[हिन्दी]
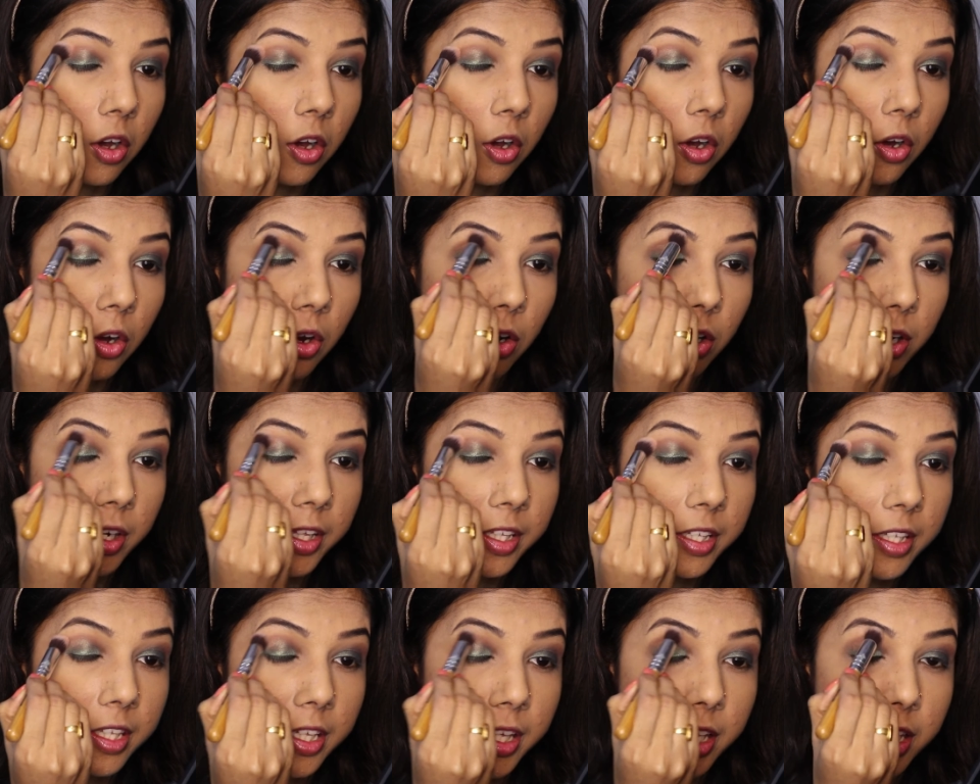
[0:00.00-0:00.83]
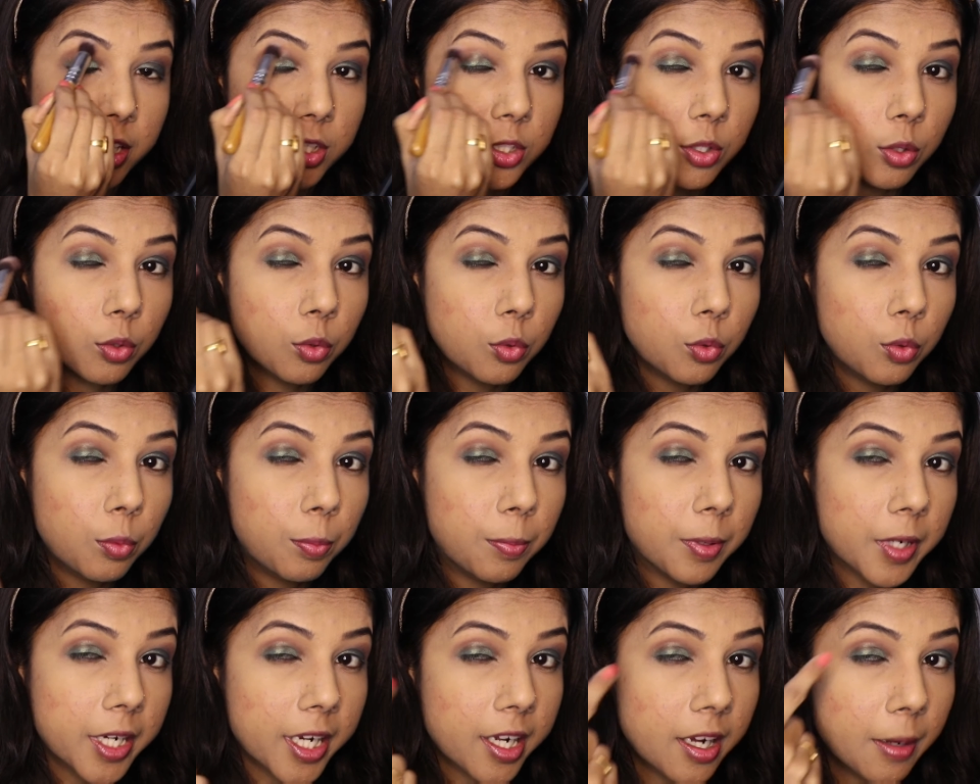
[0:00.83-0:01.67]
और ये जो
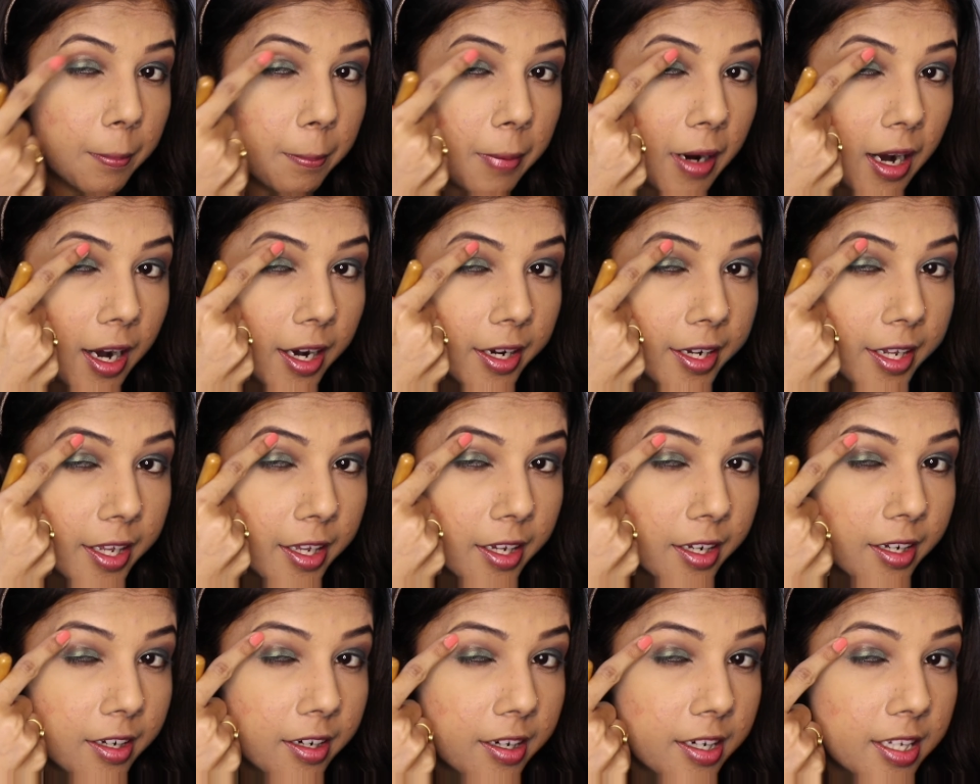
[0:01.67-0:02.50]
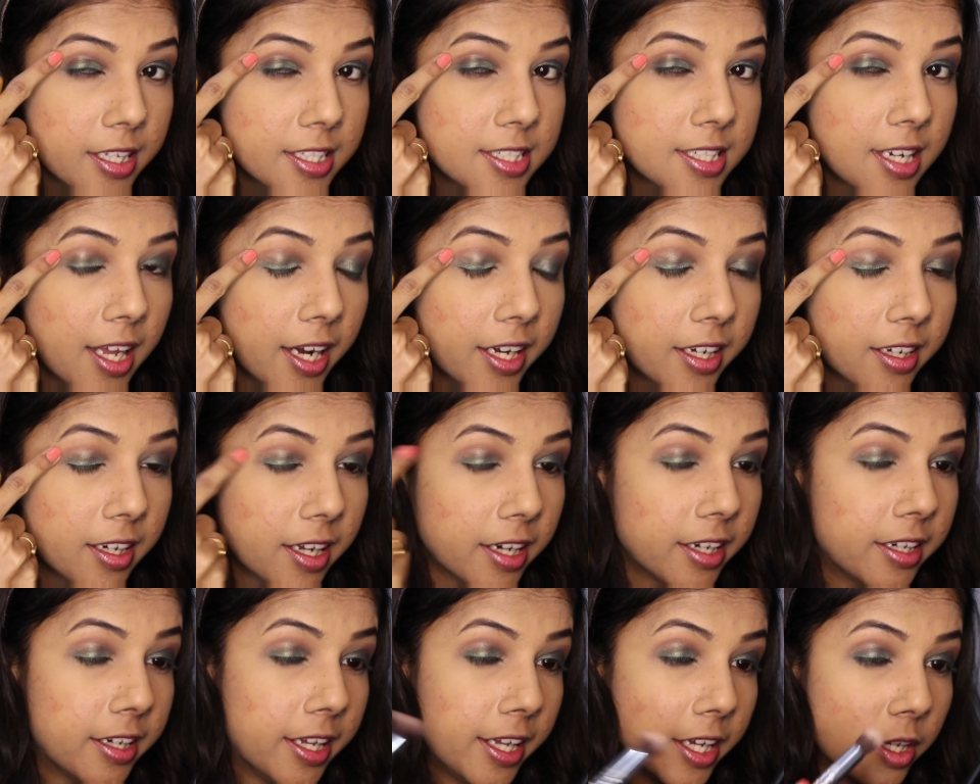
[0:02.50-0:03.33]
ऊपर का पार्ट है क्रीज लाइन
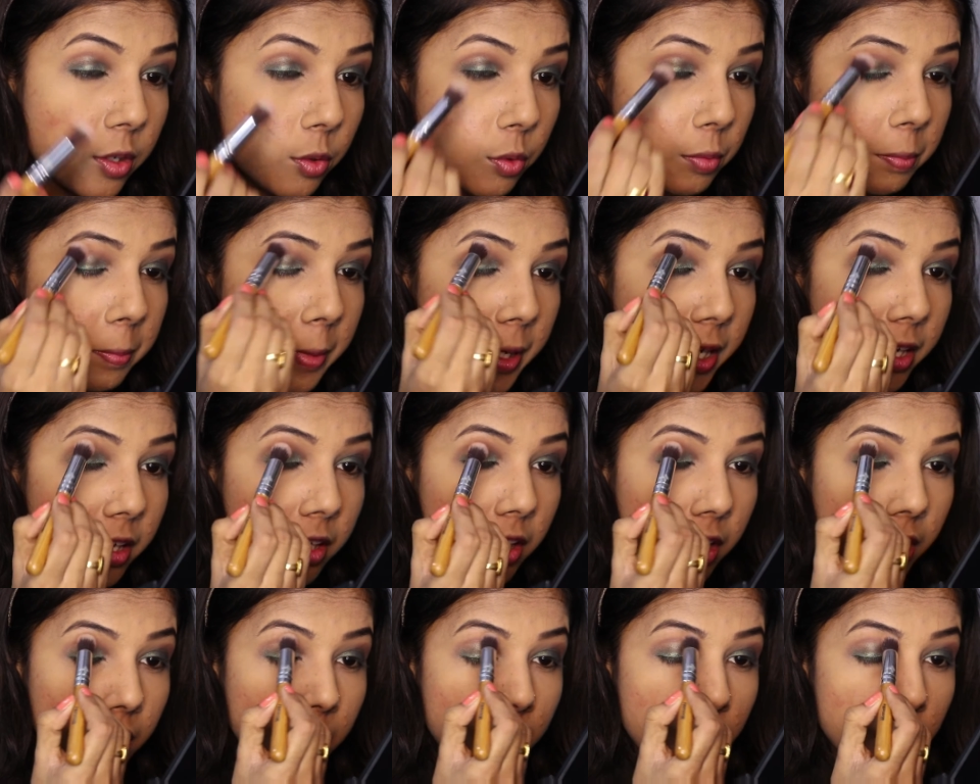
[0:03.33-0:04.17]
के ठीक ऊपर